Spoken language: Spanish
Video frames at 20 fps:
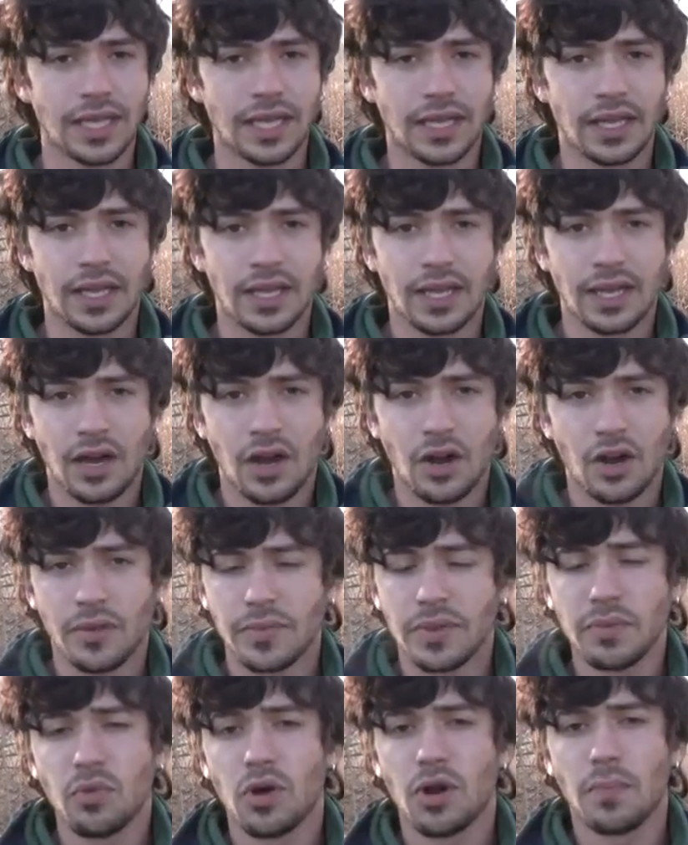Es ahora
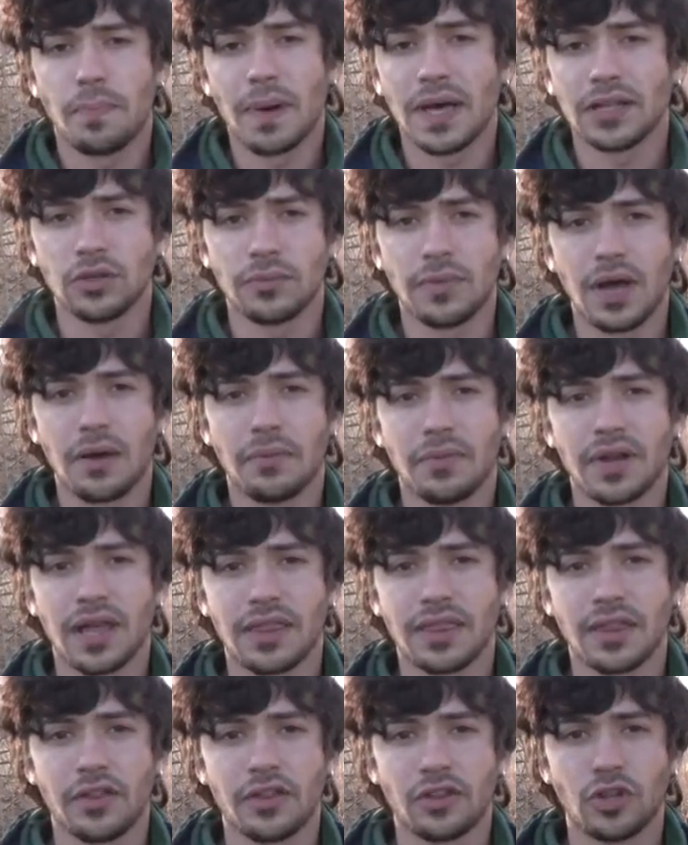mismo el pato más
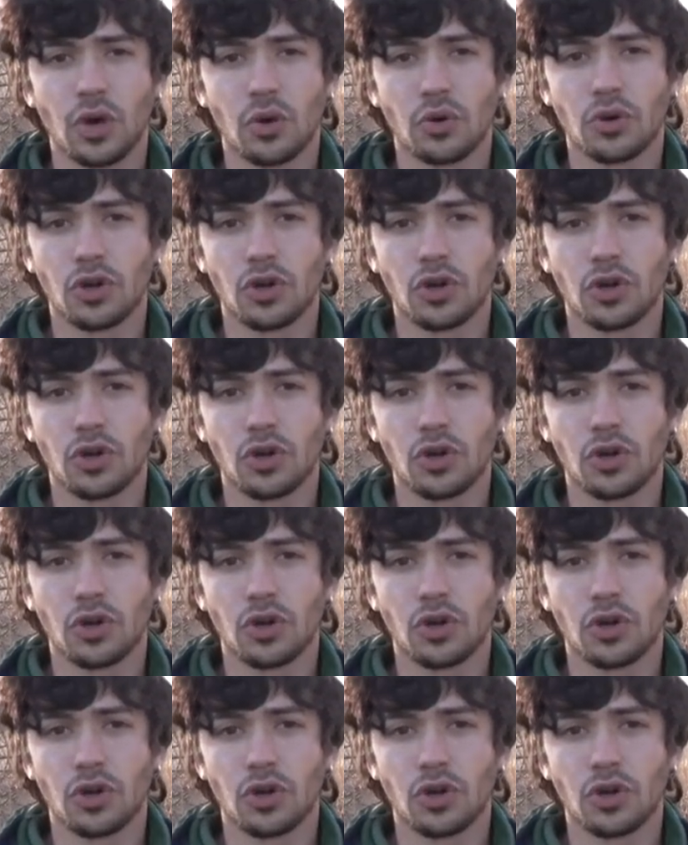amenazado de toda